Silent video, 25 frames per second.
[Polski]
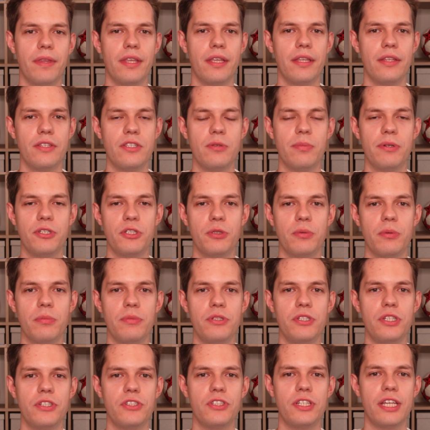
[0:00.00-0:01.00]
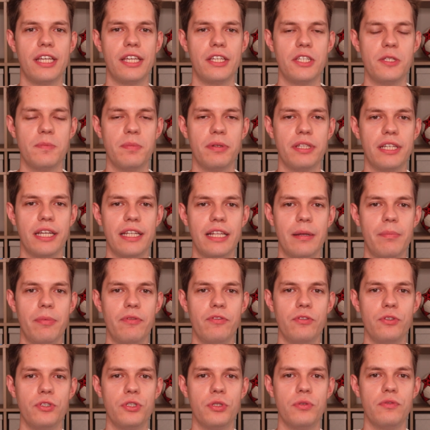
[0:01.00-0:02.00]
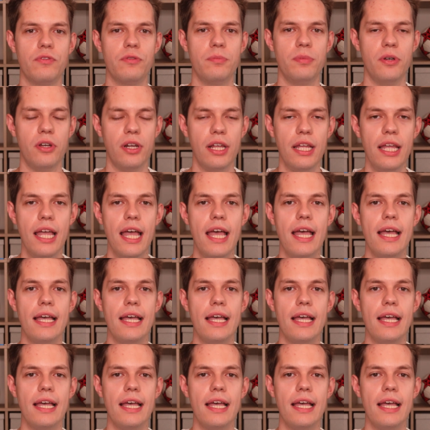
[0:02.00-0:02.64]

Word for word: no zobaczymy. Myślę, że na jakieś spotkanie na pewno się wybiorę.